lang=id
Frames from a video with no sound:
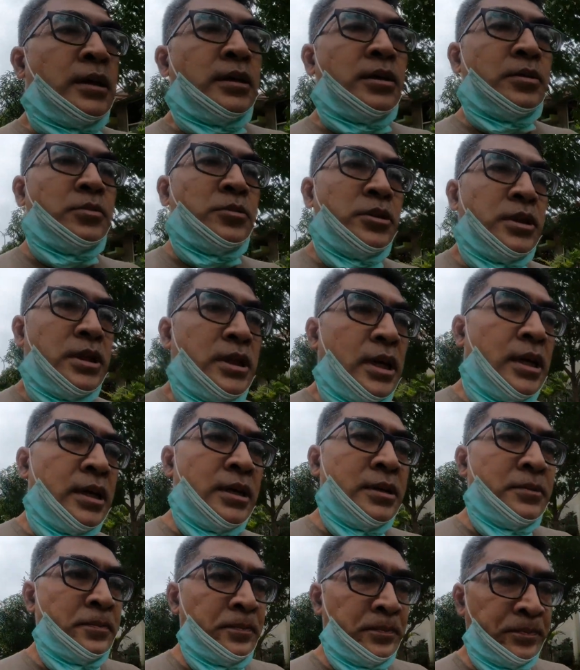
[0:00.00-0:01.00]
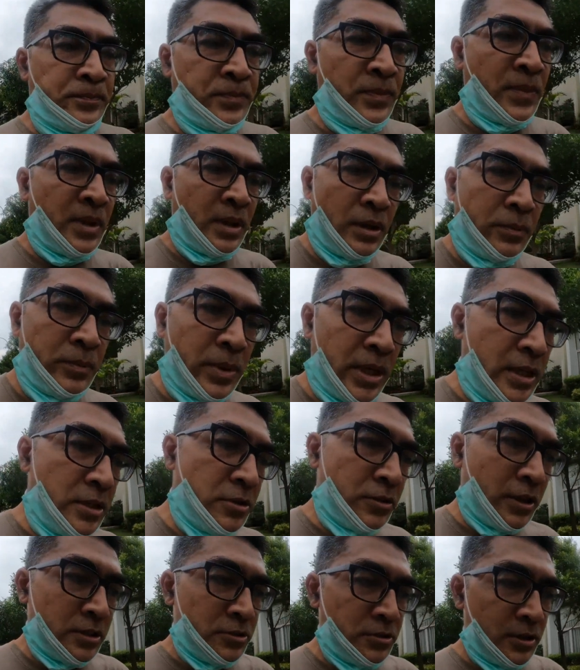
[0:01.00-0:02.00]
Kemudian kemarin
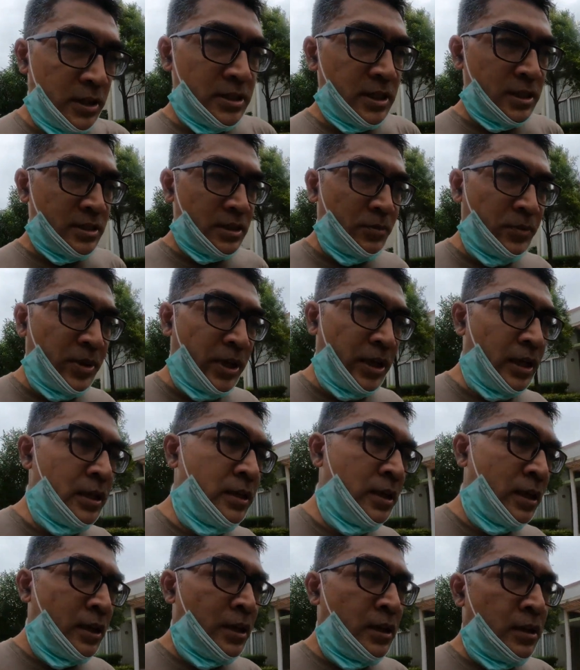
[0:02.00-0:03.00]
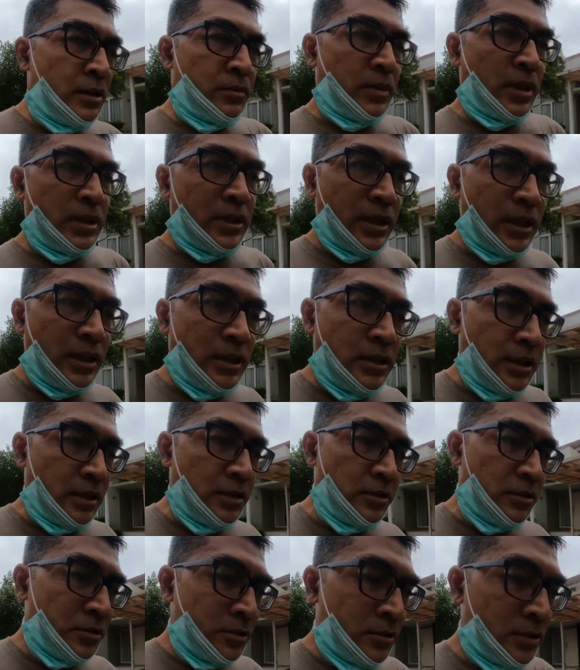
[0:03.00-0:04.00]
juga sudah saya sampaikan materinya
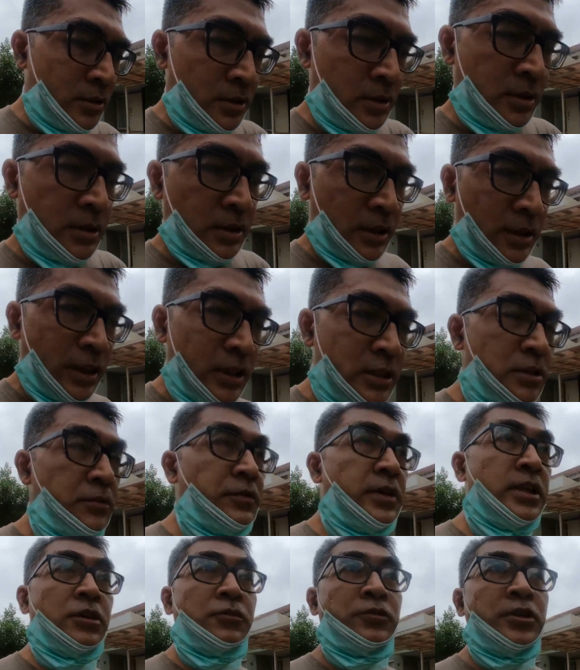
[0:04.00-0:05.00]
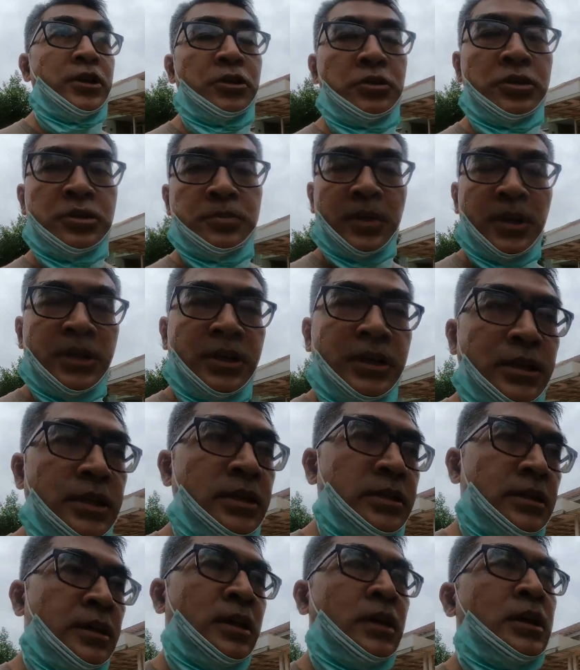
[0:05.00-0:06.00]
itu ada yang sifatnya video seperti ini,
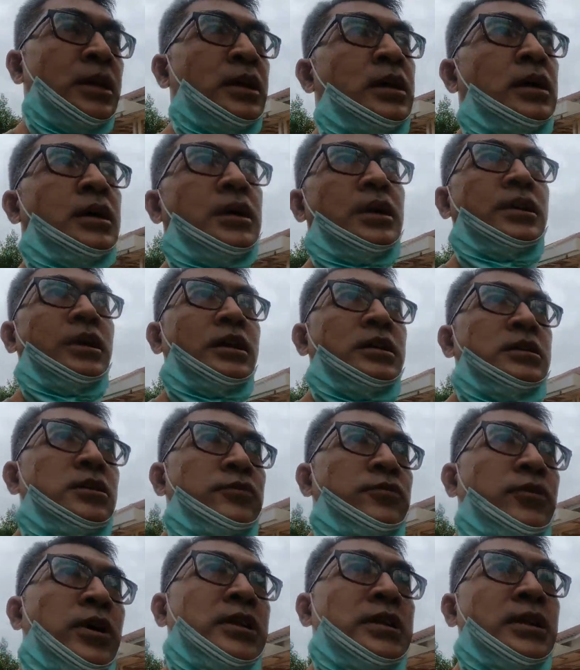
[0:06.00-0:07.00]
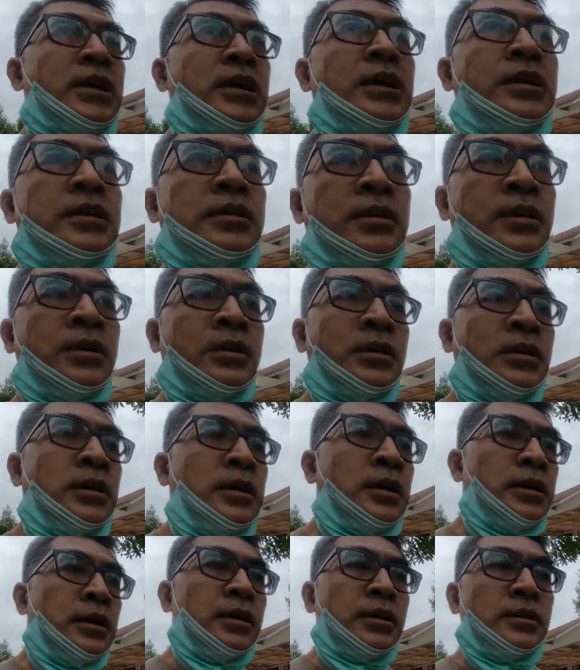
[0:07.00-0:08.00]
ada yang sifatnya
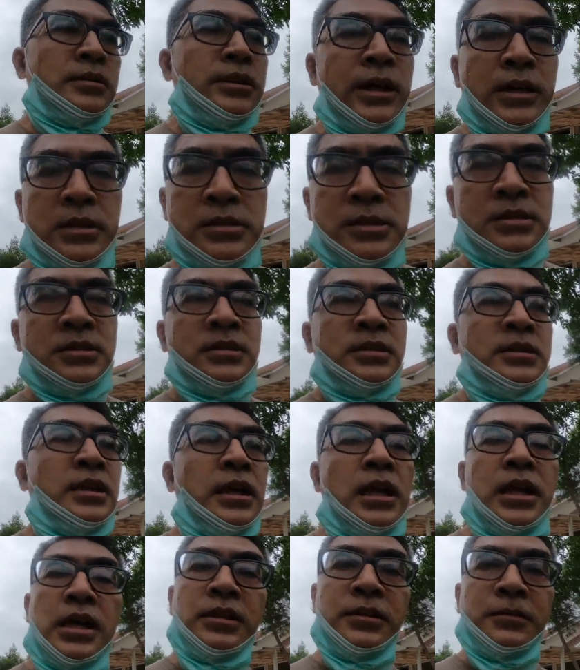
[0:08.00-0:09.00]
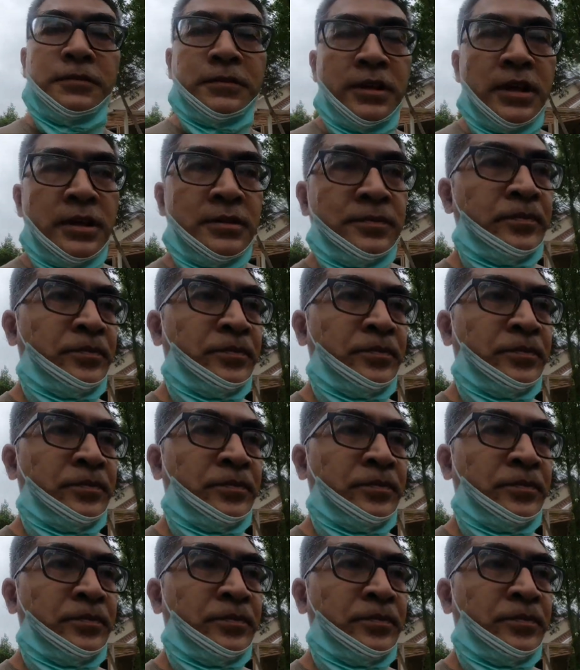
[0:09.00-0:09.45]
teks naratif ya,